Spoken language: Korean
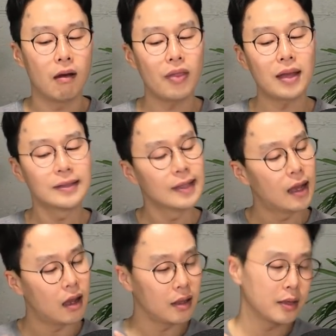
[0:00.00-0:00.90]
나
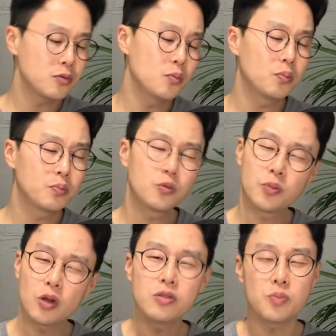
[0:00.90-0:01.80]
좀
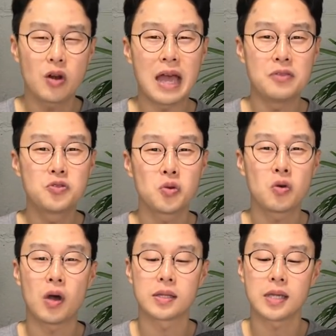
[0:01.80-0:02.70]
컨디션 별로 안 좋은
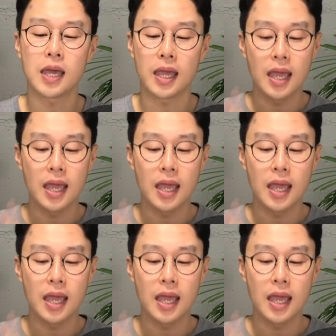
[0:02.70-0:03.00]
것 같아.